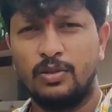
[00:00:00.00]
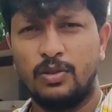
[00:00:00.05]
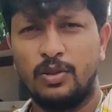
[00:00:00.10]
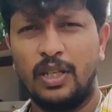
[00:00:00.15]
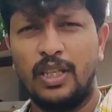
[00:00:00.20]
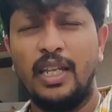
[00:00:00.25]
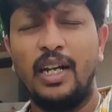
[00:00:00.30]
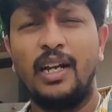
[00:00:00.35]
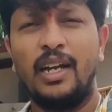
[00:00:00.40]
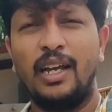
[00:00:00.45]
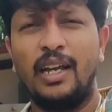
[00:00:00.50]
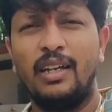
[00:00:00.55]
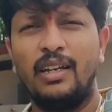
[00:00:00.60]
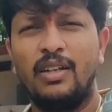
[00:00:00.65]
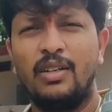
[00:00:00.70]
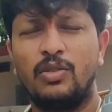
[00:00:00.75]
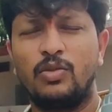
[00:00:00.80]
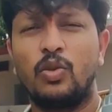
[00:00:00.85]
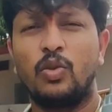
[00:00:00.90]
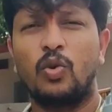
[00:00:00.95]
సో ఇదండి
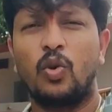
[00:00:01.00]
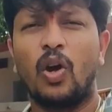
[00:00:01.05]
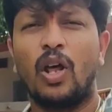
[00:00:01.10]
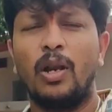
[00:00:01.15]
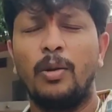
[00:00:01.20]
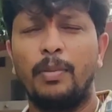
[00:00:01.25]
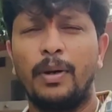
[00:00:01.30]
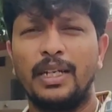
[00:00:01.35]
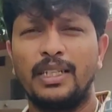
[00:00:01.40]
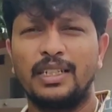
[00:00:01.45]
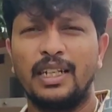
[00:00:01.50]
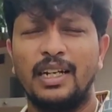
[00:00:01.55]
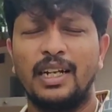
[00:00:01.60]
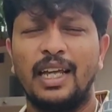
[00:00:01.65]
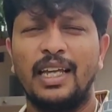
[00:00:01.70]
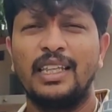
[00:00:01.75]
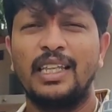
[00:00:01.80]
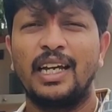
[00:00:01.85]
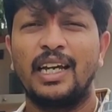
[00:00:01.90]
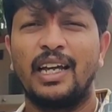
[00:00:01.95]
సో ట్వెల్వ్
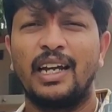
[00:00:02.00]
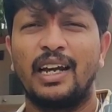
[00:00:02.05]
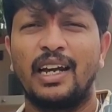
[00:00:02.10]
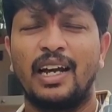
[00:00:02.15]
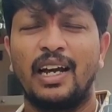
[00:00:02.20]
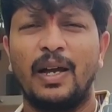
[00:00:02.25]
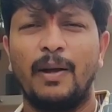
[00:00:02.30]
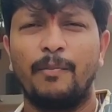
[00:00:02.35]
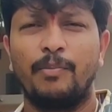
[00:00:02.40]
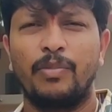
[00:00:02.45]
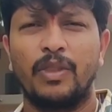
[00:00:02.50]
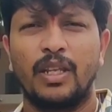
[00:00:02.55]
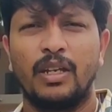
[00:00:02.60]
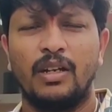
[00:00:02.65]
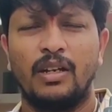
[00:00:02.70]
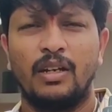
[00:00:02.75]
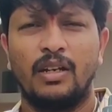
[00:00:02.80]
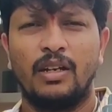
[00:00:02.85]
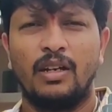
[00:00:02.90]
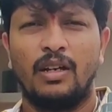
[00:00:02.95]
పర్సెంట్ అయితే కనుక
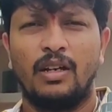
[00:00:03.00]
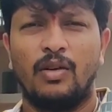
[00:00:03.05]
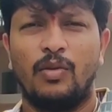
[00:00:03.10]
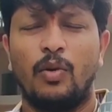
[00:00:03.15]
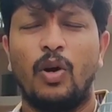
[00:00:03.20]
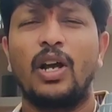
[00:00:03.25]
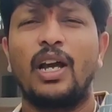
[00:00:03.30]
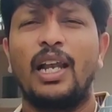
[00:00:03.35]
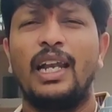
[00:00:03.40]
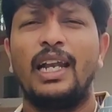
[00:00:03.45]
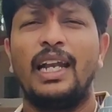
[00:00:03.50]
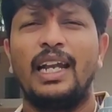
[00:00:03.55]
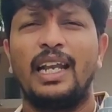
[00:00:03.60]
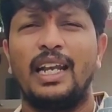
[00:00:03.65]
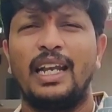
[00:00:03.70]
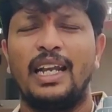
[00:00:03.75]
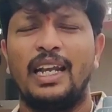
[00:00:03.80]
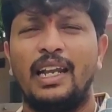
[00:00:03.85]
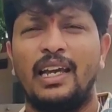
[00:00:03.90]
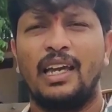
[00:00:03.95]
ఒక
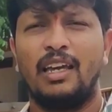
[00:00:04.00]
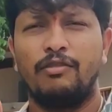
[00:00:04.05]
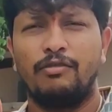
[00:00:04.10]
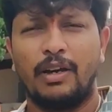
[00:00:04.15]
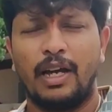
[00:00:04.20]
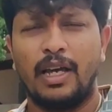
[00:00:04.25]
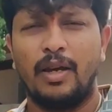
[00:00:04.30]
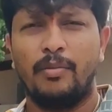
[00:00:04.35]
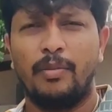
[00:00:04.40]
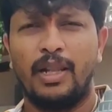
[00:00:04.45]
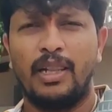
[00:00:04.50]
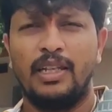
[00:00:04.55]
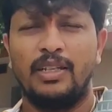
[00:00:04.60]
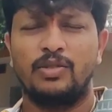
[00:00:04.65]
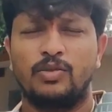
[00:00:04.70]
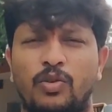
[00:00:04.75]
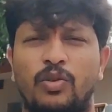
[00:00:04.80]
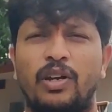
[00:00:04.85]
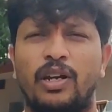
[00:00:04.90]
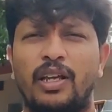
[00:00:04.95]
లీటర్ నీళ్ళకి ఫైవ్ ఎంఎల్
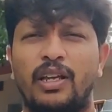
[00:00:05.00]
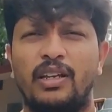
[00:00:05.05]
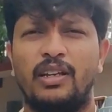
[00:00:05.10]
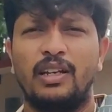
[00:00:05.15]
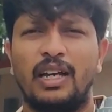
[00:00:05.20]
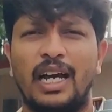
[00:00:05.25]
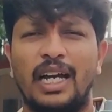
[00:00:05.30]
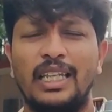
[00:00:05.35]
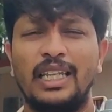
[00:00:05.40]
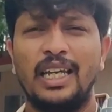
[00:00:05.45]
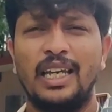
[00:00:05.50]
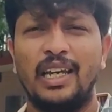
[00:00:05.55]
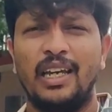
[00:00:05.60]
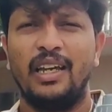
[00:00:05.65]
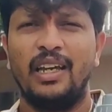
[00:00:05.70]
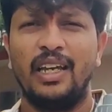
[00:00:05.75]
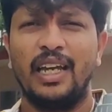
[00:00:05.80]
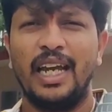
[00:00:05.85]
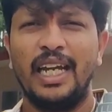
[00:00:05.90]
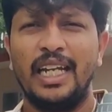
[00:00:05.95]
తీసుకోండి అదే
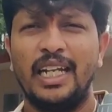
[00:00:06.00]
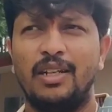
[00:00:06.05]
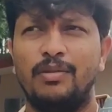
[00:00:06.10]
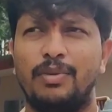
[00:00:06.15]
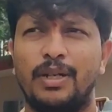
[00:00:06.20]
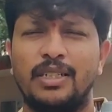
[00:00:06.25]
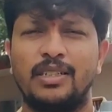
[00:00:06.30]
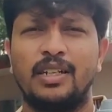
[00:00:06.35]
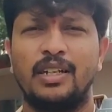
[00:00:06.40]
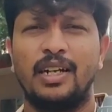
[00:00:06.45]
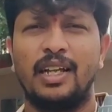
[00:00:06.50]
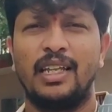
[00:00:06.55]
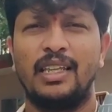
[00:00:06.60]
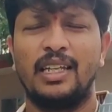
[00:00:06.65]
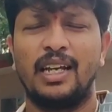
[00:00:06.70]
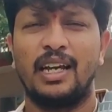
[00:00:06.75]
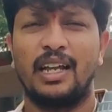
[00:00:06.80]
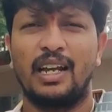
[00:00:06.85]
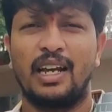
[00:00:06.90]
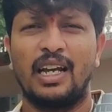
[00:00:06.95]
ఎయిటీన్ పర్సెంట్
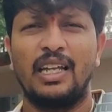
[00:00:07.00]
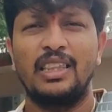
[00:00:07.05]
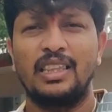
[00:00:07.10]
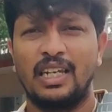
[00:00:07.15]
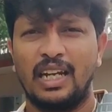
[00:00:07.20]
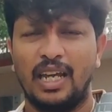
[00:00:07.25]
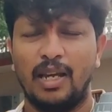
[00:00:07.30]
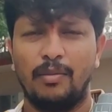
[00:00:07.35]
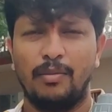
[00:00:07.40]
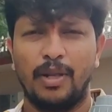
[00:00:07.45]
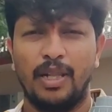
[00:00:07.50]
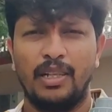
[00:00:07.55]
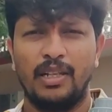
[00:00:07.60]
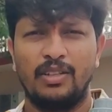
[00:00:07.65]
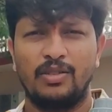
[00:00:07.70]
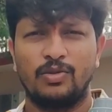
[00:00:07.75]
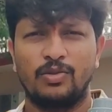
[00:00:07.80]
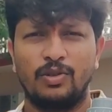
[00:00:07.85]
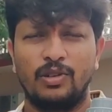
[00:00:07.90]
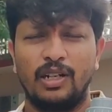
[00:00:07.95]
అయితే కనుక త్రీ ఎంఎల్
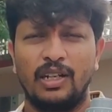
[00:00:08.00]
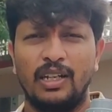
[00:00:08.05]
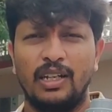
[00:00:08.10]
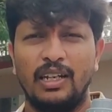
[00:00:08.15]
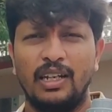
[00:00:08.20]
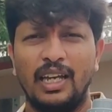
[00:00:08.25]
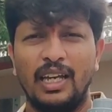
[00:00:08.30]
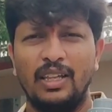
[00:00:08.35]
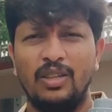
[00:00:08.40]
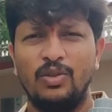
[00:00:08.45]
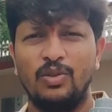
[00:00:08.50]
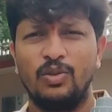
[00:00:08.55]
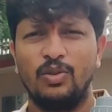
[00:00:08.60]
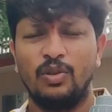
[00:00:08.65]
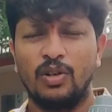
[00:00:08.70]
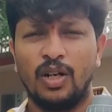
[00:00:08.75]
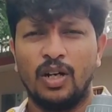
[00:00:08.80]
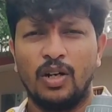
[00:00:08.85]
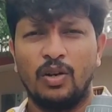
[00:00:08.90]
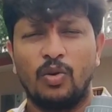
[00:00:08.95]
తీసుకోండి లేదు
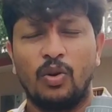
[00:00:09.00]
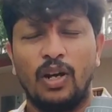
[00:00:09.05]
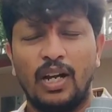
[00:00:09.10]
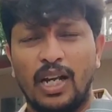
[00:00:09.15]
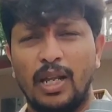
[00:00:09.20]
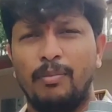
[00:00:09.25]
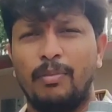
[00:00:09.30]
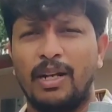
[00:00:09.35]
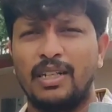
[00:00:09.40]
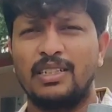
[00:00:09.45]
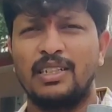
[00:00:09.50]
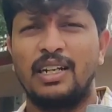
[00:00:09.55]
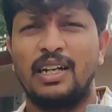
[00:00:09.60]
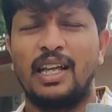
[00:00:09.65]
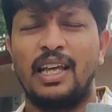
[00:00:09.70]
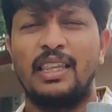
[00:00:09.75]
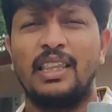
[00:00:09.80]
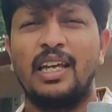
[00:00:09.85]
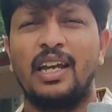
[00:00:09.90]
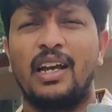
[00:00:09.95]
ట్వంటీ
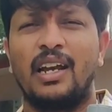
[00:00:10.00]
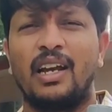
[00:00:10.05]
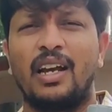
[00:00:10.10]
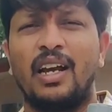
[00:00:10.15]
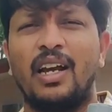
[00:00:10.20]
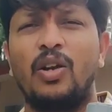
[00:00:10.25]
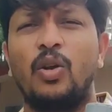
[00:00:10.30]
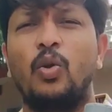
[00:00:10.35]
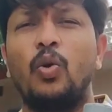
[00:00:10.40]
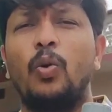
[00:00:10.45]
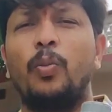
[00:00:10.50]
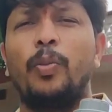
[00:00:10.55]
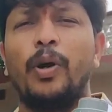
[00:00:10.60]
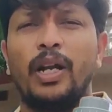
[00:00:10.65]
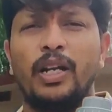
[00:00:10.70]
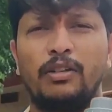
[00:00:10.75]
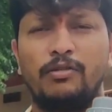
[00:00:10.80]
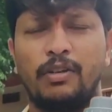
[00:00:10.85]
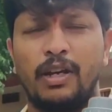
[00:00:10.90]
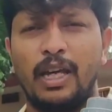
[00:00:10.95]
పర్సెంట్ అయితే కనుక టూ
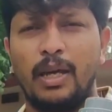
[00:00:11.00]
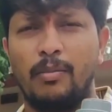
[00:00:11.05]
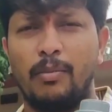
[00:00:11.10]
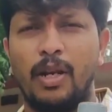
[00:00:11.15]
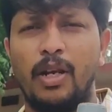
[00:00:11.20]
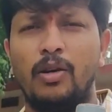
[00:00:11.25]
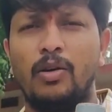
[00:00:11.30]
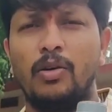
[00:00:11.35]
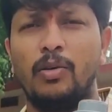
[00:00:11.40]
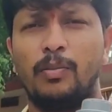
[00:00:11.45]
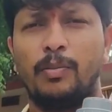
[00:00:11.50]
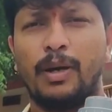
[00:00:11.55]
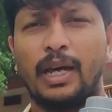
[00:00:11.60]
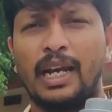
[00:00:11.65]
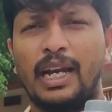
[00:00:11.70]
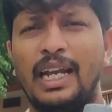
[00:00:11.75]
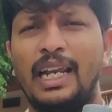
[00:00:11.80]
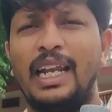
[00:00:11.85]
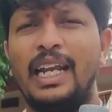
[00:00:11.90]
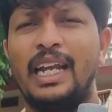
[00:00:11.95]
పాయింట్ ఫైవ్ ఎంఎల్
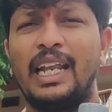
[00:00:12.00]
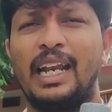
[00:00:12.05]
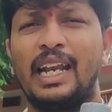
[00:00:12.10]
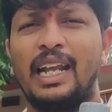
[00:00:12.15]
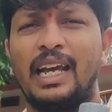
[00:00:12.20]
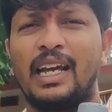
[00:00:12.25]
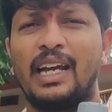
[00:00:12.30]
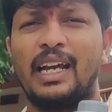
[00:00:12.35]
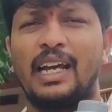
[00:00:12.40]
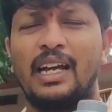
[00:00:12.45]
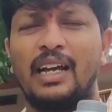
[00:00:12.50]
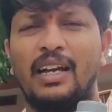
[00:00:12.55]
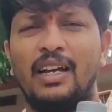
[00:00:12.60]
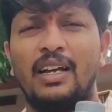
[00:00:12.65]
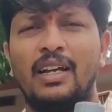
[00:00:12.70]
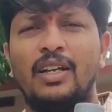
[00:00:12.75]
పర్ లీటర్ లెక్క